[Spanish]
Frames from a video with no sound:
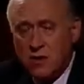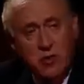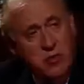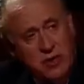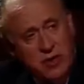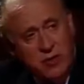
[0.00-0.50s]
No
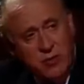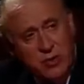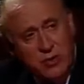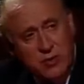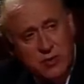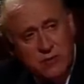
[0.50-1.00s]
me parece
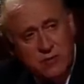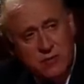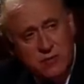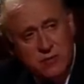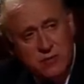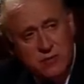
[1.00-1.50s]
oportuno.
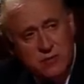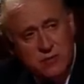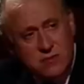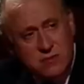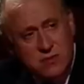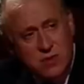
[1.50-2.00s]

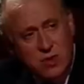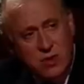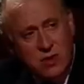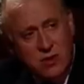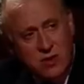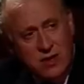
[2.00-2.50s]
No
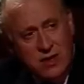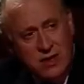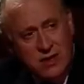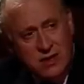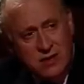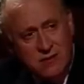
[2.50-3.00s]
quiero herir a
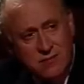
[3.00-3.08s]
nadie.